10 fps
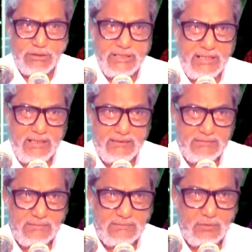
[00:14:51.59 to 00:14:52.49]
বলছে না
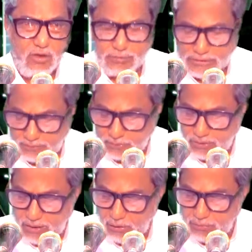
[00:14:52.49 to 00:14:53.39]
অভিশাপ তো
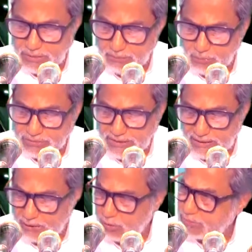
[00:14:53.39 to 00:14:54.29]
অভিশাপ করছেন
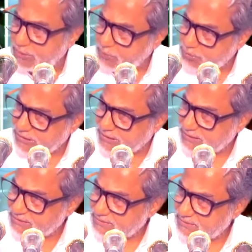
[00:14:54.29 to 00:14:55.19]
আল্লাহ তো অভিশাপ করছেনি
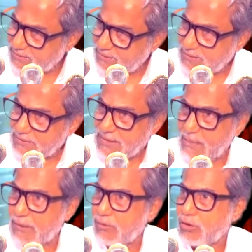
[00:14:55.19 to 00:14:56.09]
যে
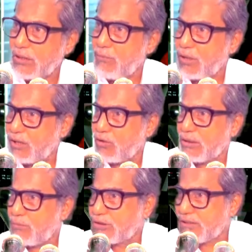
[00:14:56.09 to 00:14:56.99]
আমার কথা বলার
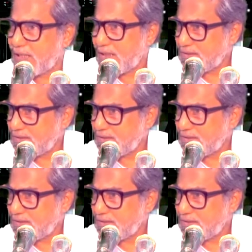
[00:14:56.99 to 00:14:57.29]
কথা বলছে না